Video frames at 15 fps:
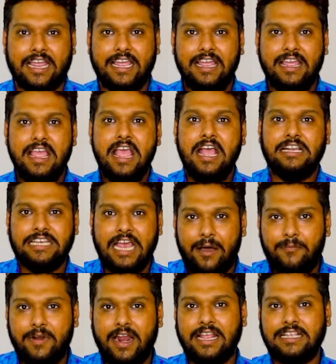থাকে যে
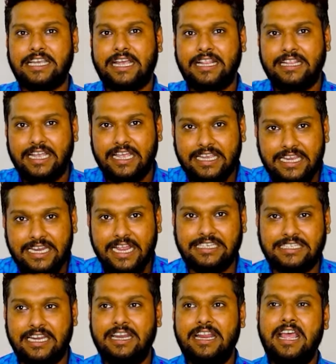আপনারা যেখান থেকে
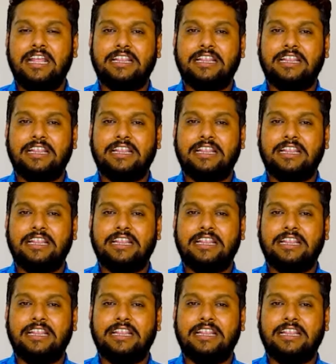কিনেছেন